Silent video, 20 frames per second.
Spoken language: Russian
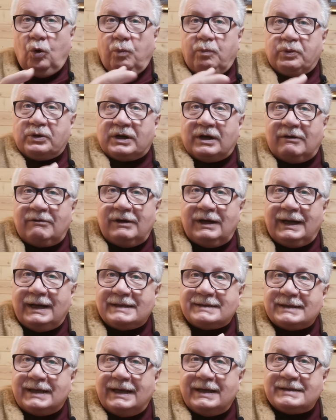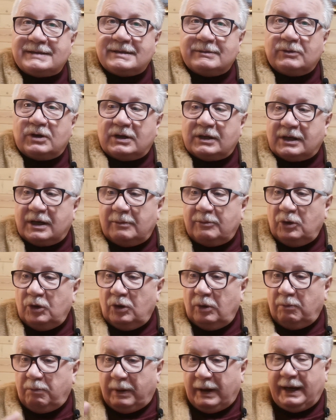управлять этим
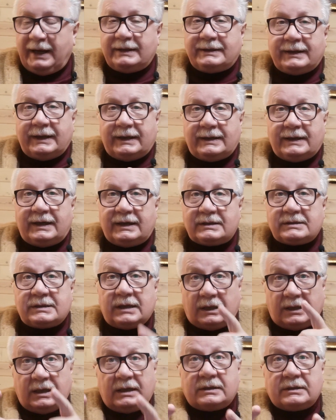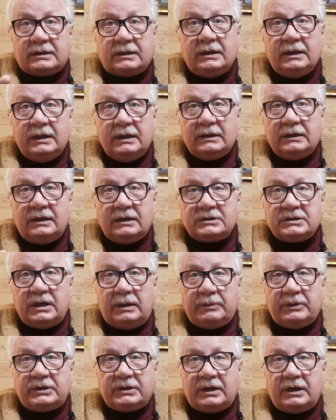кораблем по этой карте, а карта
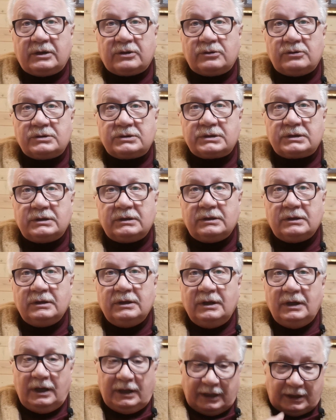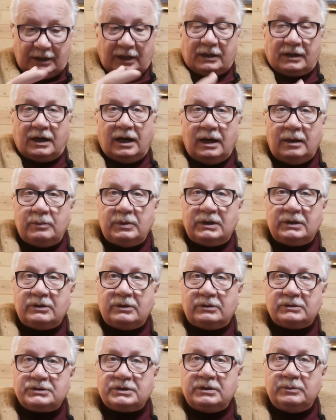должна быть хорошей, и корабль
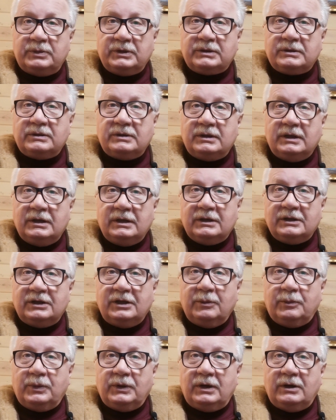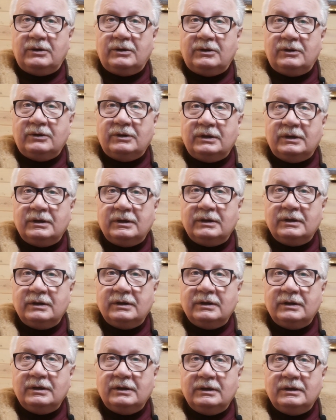должен быть неплохой.
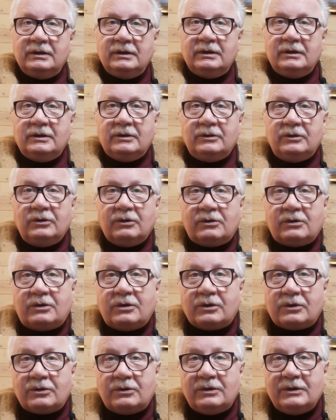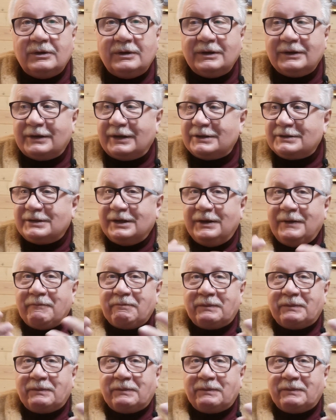Но, кро... но